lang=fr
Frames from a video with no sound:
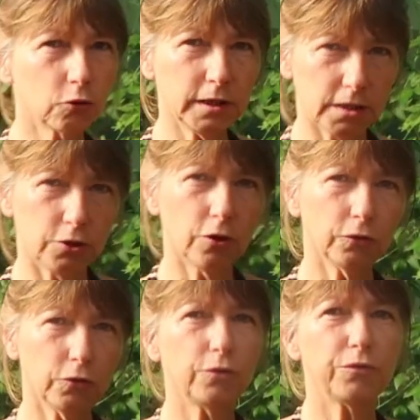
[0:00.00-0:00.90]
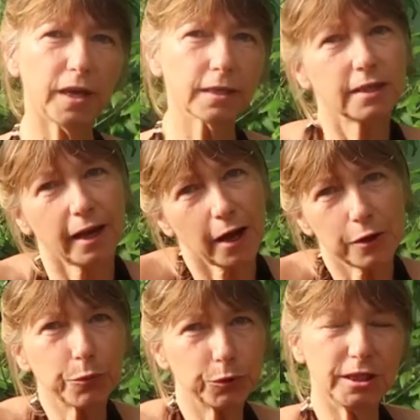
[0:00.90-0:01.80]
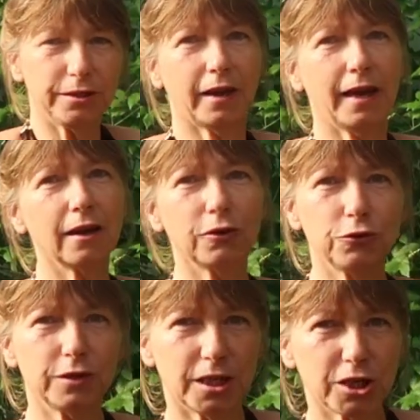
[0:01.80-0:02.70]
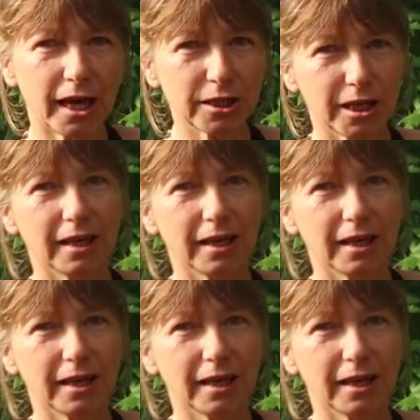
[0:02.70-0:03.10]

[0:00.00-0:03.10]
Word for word: condition de le faire s'il y a quelques petites règles de séchage.